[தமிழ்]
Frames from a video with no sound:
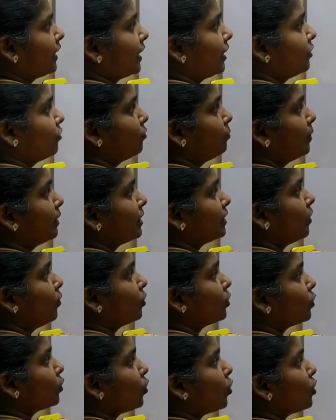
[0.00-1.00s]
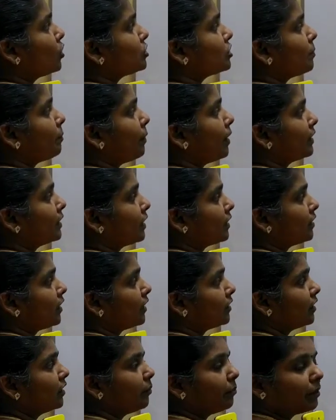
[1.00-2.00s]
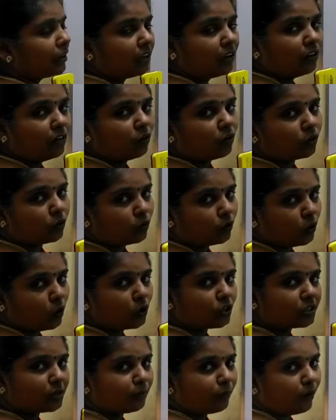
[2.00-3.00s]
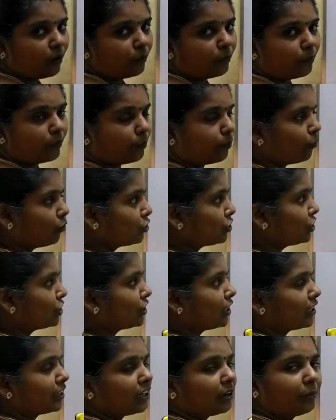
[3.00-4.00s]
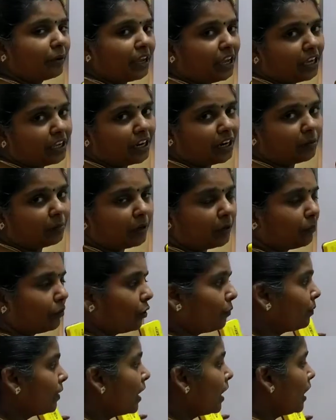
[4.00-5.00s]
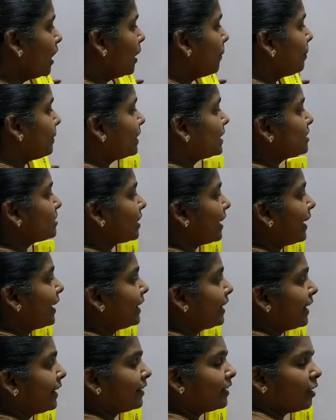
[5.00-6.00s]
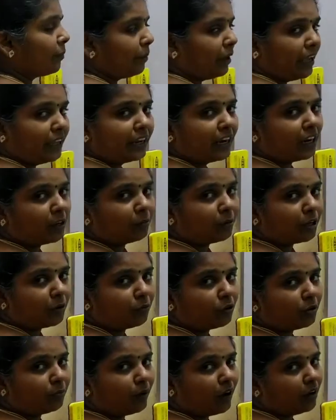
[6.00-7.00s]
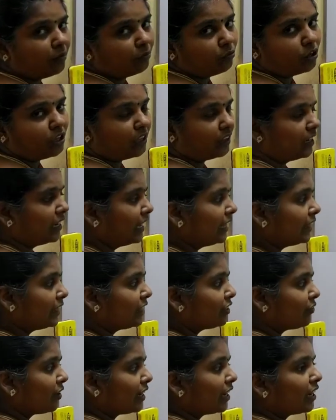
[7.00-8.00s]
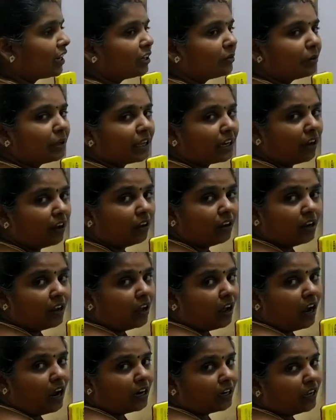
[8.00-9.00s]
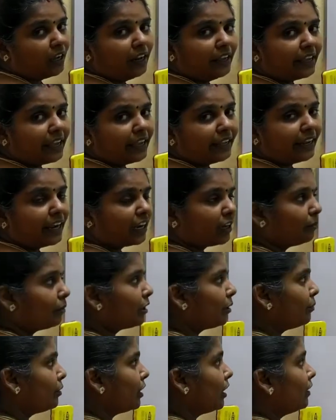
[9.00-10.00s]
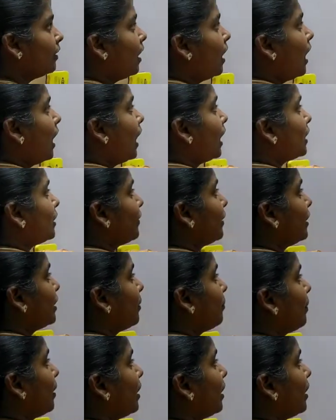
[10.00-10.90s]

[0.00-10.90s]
கிடைக்கும்னு பார்த்தீங்கன்னா ஒரு க்ளோஸ்டு பார்த்து இருந்தால் தான் நம்மளுக்கு ஒரு க்ளோஸ்டு பா போர்ஷன் இருந்தால் தான் நமக்கு ஏரியா கண்டுபிடிக்க முடியும் இப்போ இந்த ஸ்ட்ரைட் லைனுக்கு நம்ம ஏரியா கண்டுபிடிக்க முடியுமா முடியாது லென்த்து வேணால் கண்டுபிடிக்கலாம் ஆனால் ஏரியா கண்டுபிடிக்க முடியாது அதே இந்த